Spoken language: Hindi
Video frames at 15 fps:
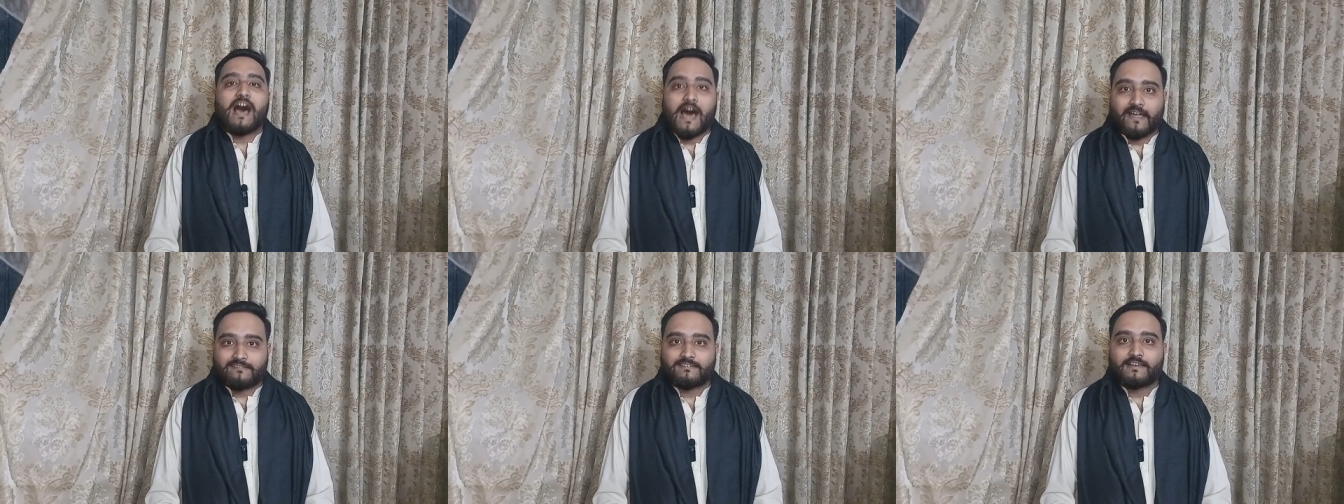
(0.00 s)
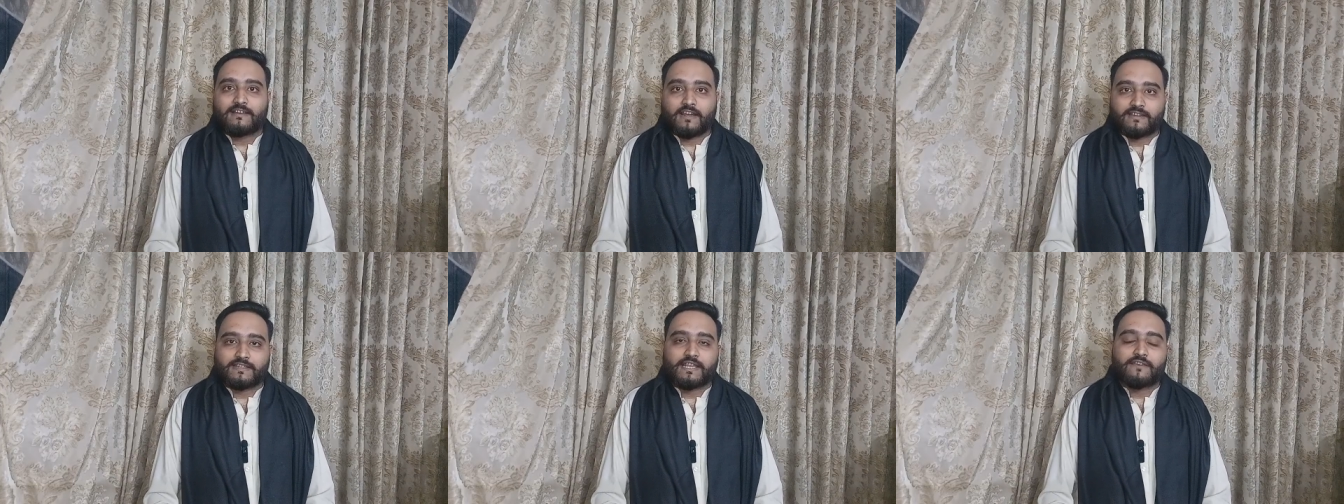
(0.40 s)
हासिल
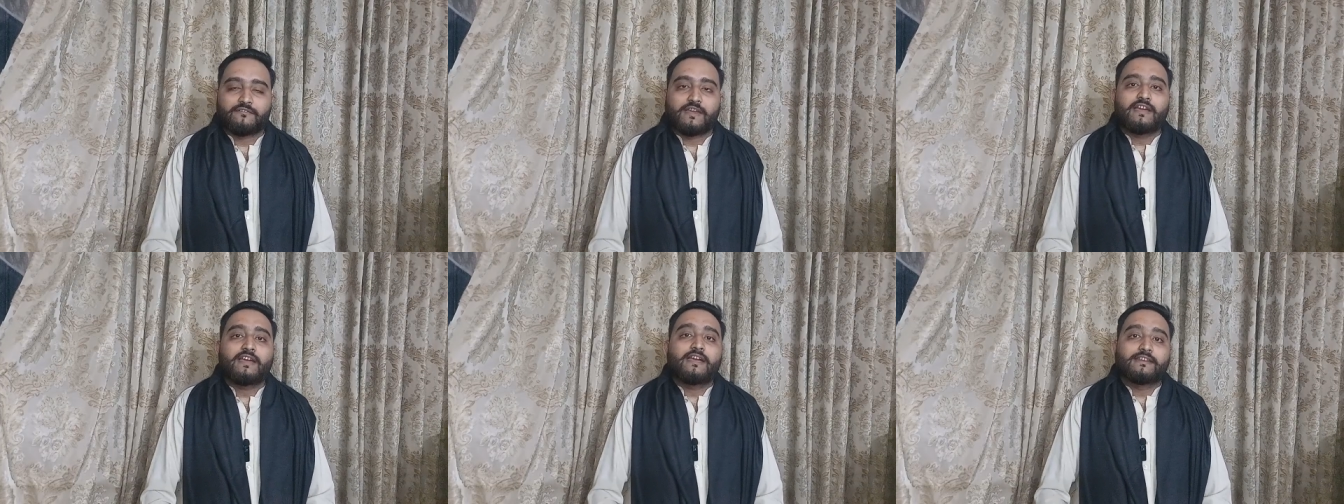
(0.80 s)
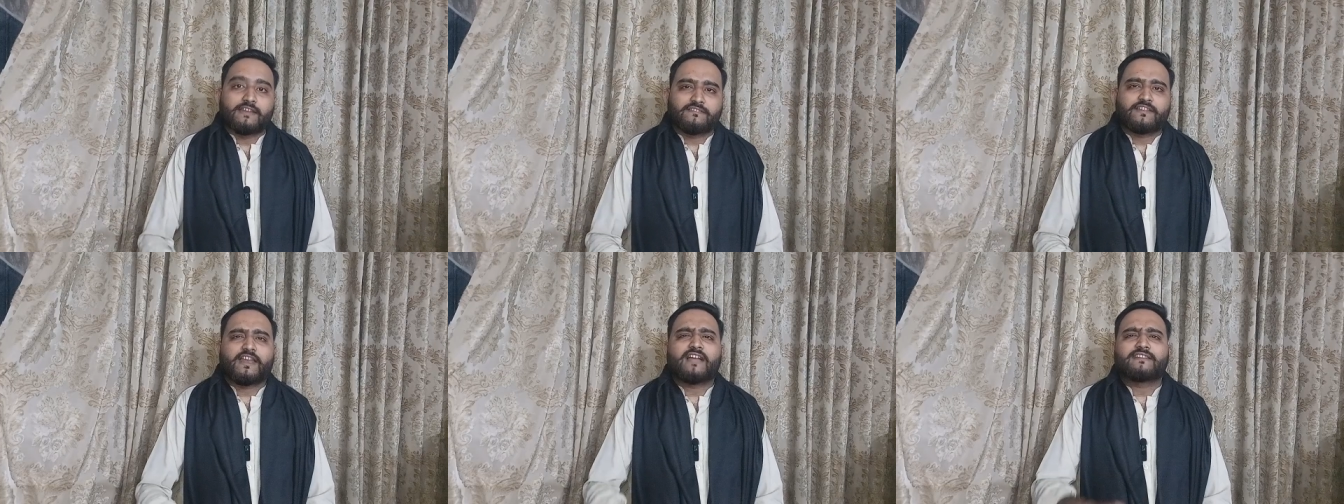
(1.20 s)
करते हुए
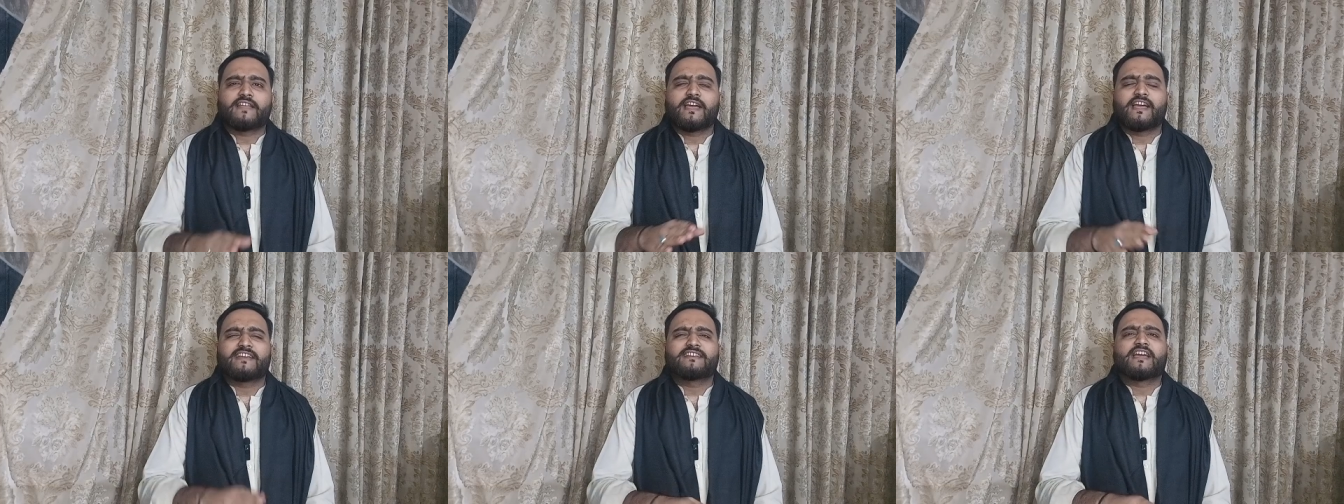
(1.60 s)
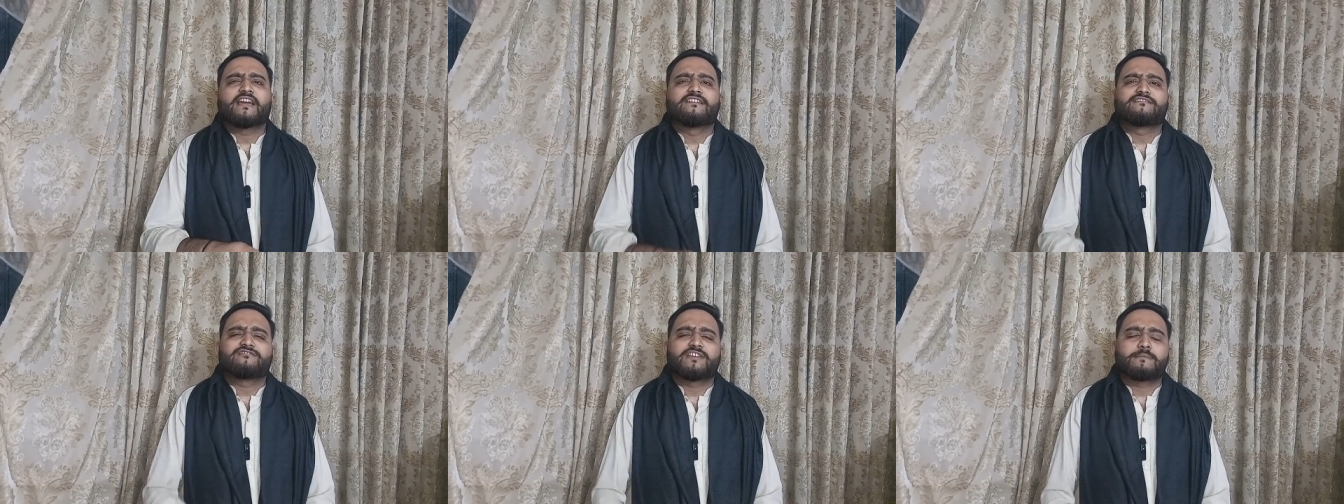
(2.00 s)
नज़र आते हैं ये
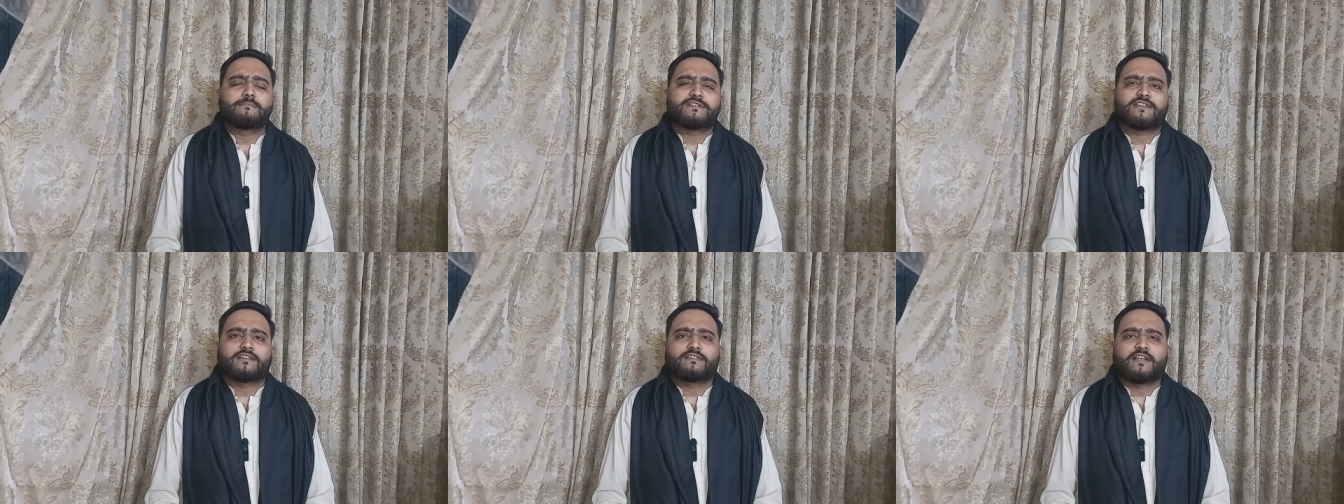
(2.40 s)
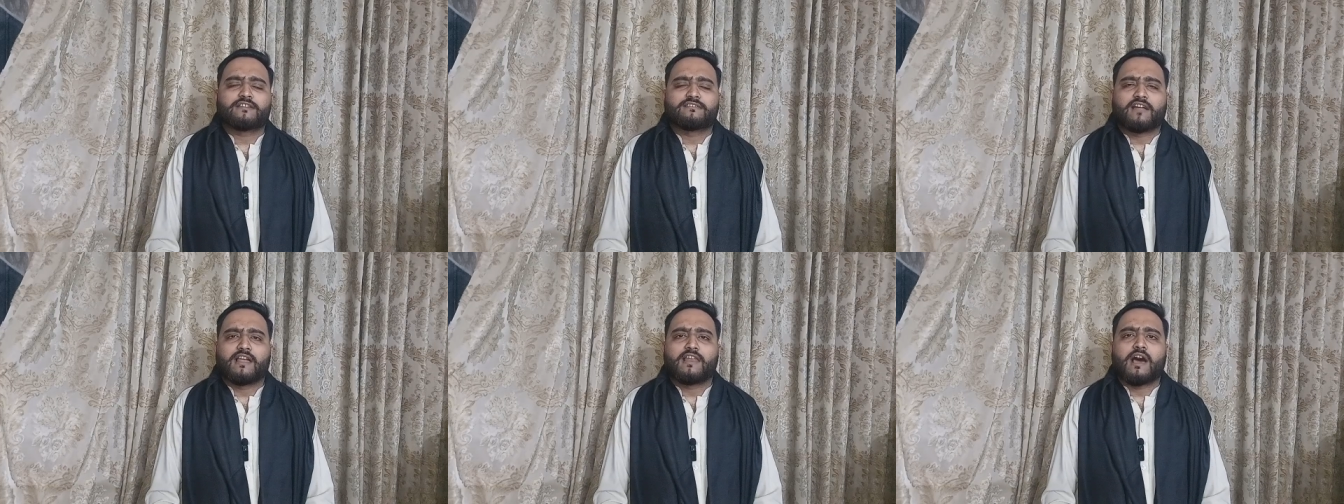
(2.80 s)
हिस्ट्री पचहत्तर
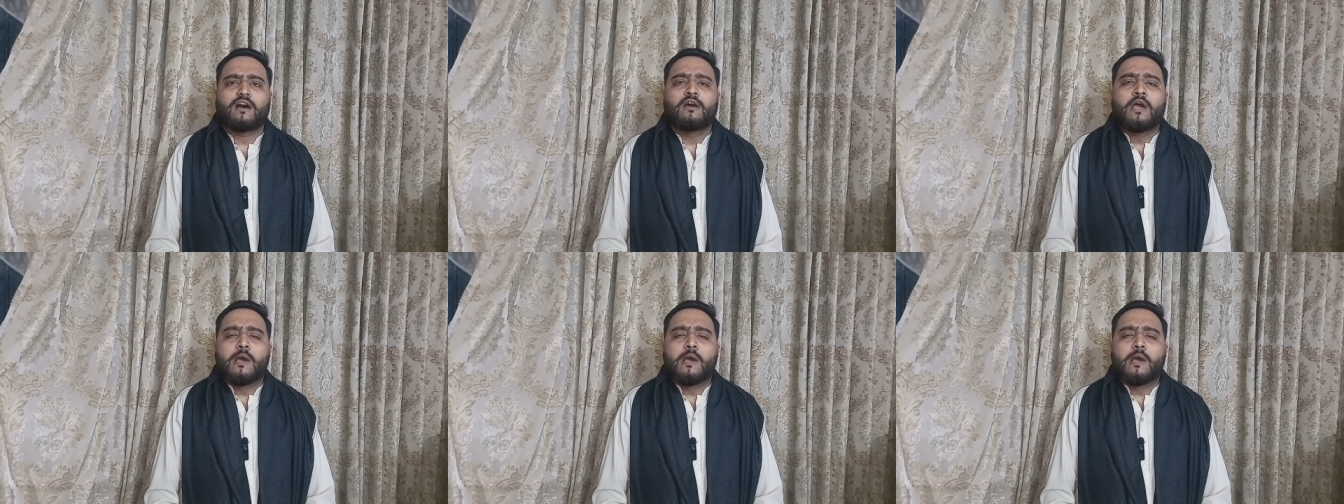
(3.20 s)
साल